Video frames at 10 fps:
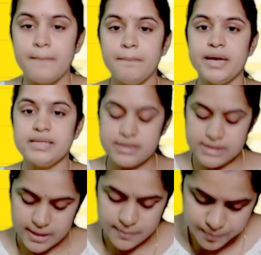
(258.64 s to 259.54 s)

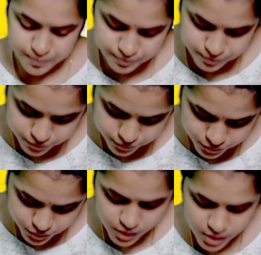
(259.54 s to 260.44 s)
பென்சீன்
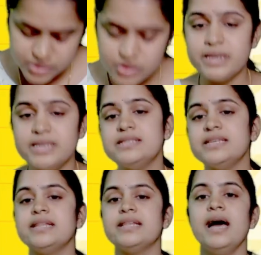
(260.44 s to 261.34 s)
ஸோ
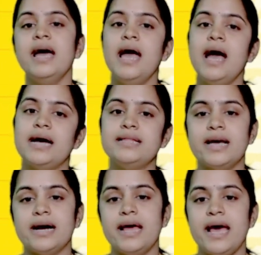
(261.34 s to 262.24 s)
பென்சீன் தான்
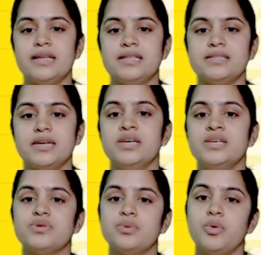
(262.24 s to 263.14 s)
அதுக்கான ஆன்சர்
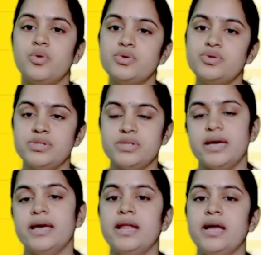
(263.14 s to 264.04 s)
ஸோ மோஸ்ட்
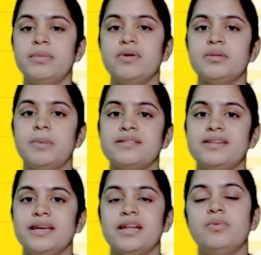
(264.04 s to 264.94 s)
எல்லாமே வந்து
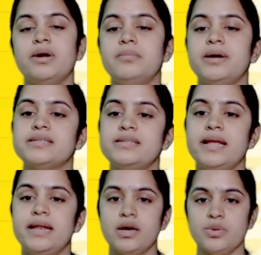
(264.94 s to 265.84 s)
பார்த்துட்டிங்கன்னா ஒன் மார்க்ஸில்
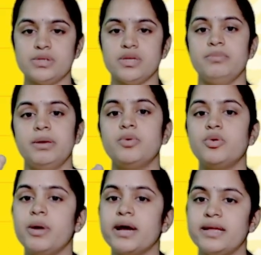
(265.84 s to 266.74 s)
எல்லா கொஸ்டினுமே புக்
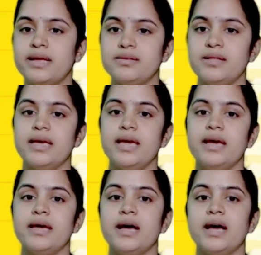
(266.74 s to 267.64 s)
பேக்கில் இருந்து தான்
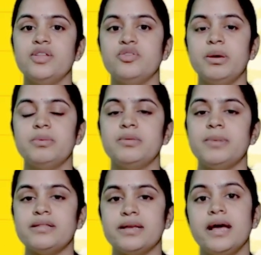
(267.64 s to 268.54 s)
கேட்குறாங்க அதுவுமே வந்து
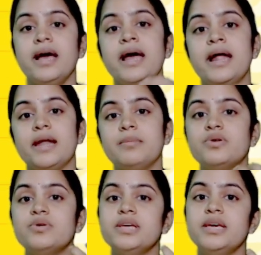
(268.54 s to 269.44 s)
பார்த்திங்கன்னா நம்ம
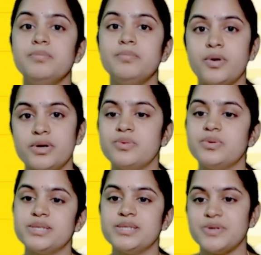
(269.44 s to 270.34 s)
கொடுத்த இம்பார்ட்டன்ட்
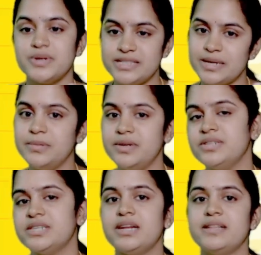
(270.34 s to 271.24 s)
கொஸ்டின்ஸோட சப்
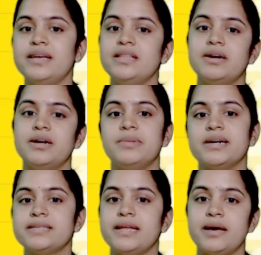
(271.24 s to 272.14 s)
டிவிஷனில் தான் இந்த ஒன்
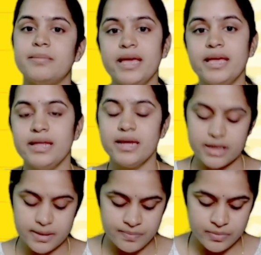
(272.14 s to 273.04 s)
மார்க்ஸ் எல்லாமே
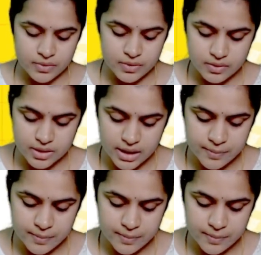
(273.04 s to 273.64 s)
இருக்குது ஓகே